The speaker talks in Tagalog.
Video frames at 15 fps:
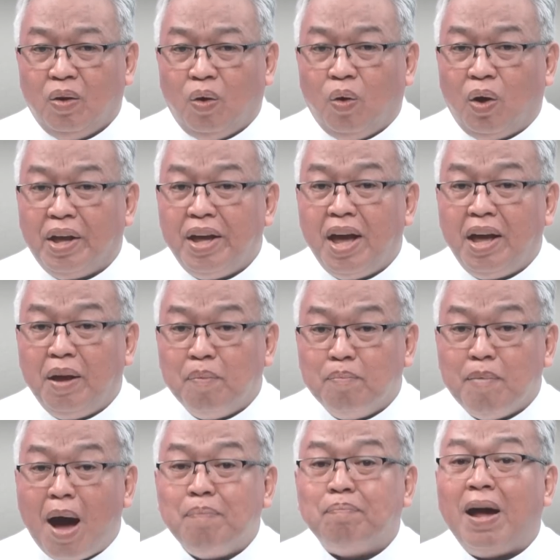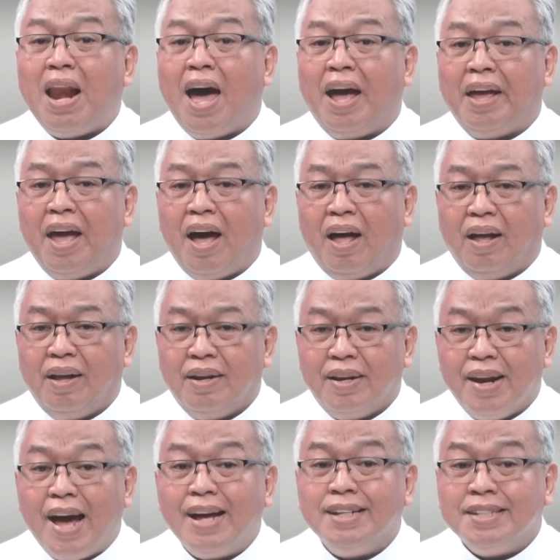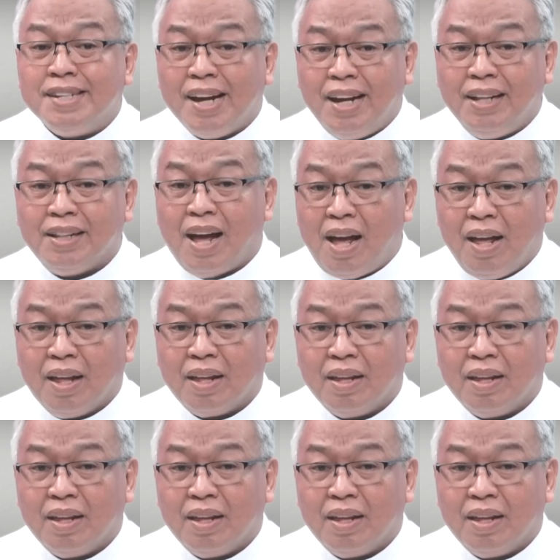o kaya'y mapalaya ng salita?